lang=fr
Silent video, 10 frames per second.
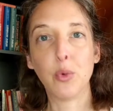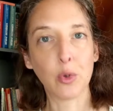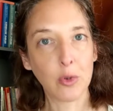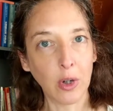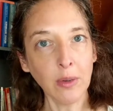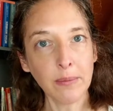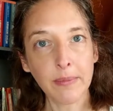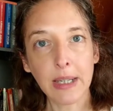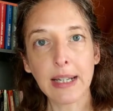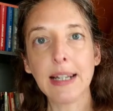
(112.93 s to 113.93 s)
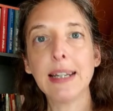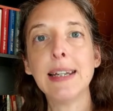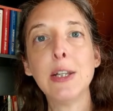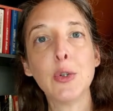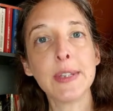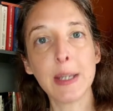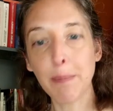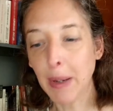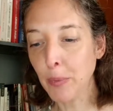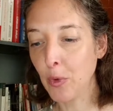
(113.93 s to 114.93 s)
Pourtant, il ne
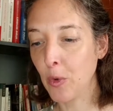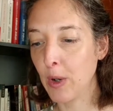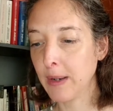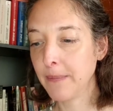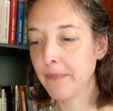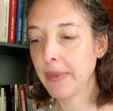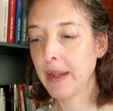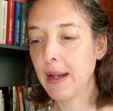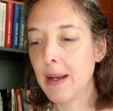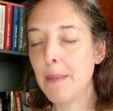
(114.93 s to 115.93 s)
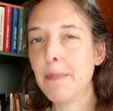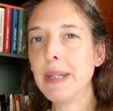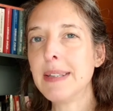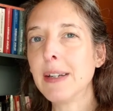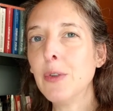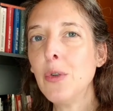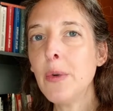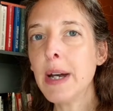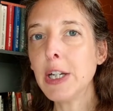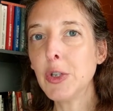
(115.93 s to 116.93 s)
sait pas pourquoi mais un
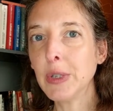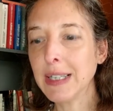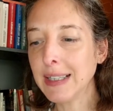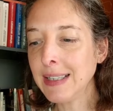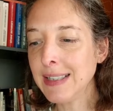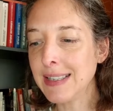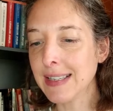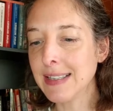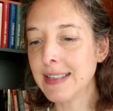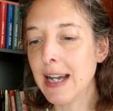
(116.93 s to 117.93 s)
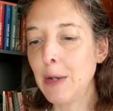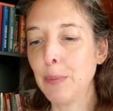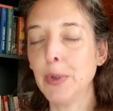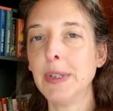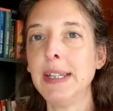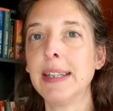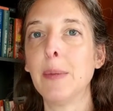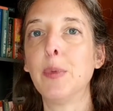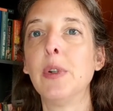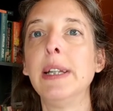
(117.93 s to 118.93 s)
nuage gris s'installe petit
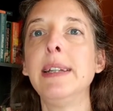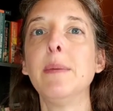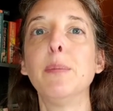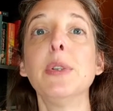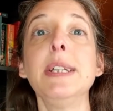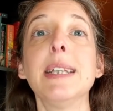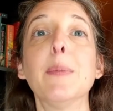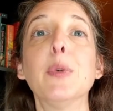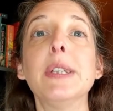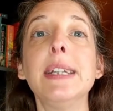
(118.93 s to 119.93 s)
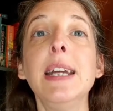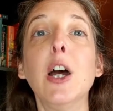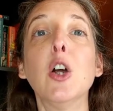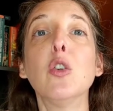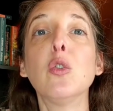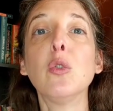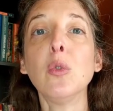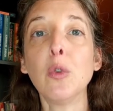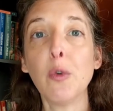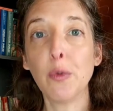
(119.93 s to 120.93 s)
à petit, petit à petit,
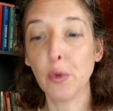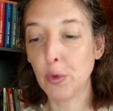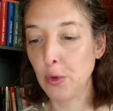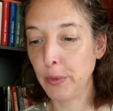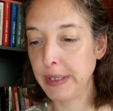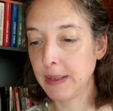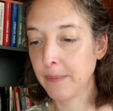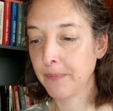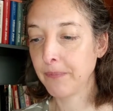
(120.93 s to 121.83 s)
tout au fond de lui.